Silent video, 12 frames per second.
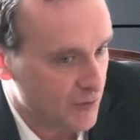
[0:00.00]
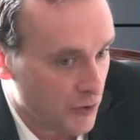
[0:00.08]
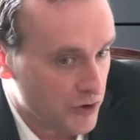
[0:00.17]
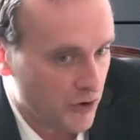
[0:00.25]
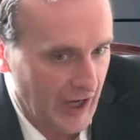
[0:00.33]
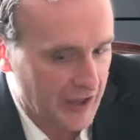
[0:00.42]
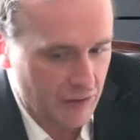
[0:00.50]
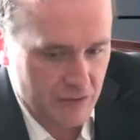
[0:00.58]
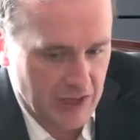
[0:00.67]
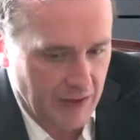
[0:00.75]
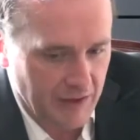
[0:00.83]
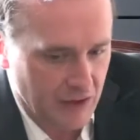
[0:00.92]
Bueno, hay
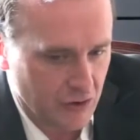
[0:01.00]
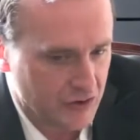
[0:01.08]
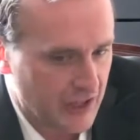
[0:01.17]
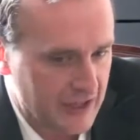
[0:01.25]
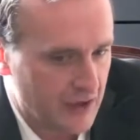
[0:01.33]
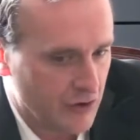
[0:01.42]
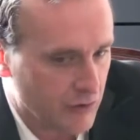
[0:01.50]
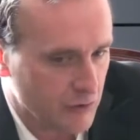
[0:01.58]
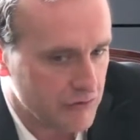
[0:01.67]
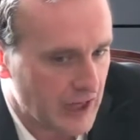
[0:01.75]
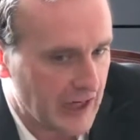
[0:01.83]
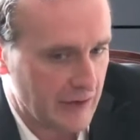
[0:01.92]
un trabajo técnico
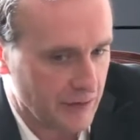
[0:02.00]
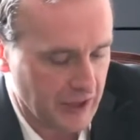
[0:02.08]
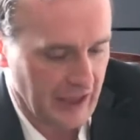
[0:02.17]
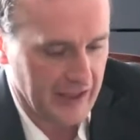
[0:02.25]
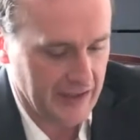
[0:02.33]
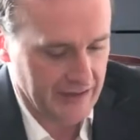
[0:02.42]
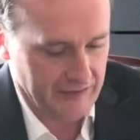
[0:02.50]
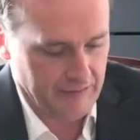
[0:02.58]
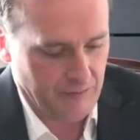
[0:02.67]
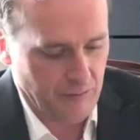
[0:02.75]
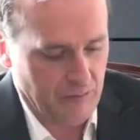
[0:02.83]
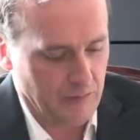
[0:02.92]
brutal, porque
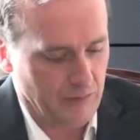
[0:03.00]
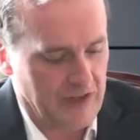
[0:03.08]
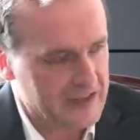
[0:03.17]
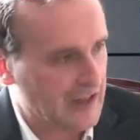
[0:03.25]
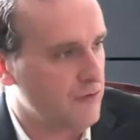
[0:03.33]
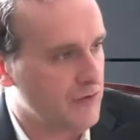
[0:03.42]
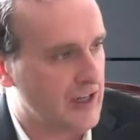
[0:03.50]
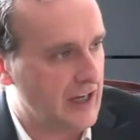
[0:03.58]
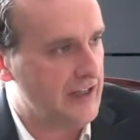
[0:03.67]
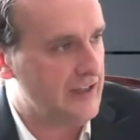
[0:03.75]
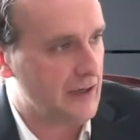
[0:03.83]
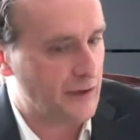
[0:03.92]
ahí, más que
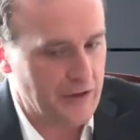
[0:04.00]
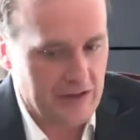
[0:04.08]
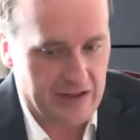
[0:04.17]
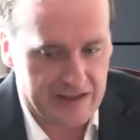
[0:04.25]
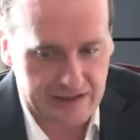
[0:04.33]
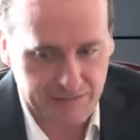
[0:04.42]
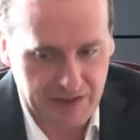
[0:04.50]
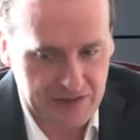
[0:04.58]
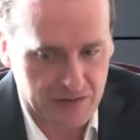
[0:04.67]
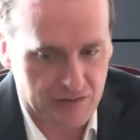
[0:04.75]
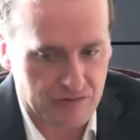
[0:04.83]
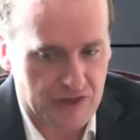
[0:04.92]
nunca en el cine, que
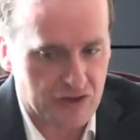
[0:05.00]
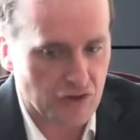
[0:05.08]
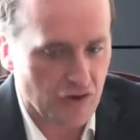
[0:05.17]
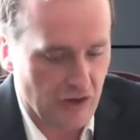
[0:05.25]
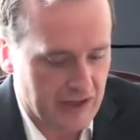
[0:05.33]
siempre es un hecho